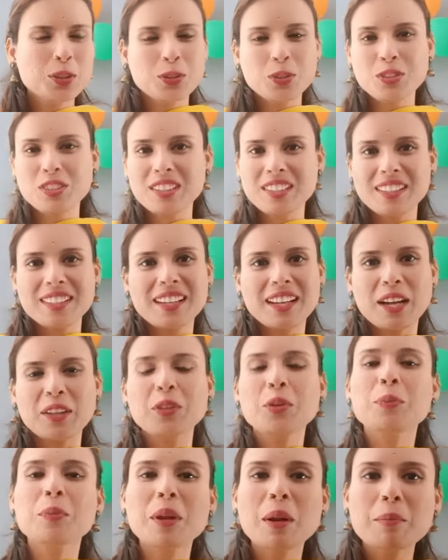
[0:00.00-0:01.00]
तो चलिए
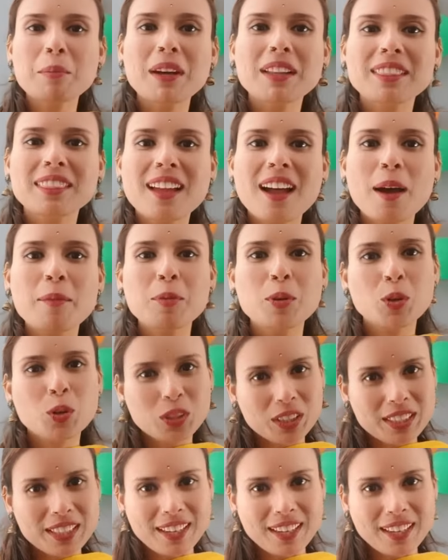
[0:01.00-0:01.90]
दिखाती हूँ मेरा मन था आप लोगों को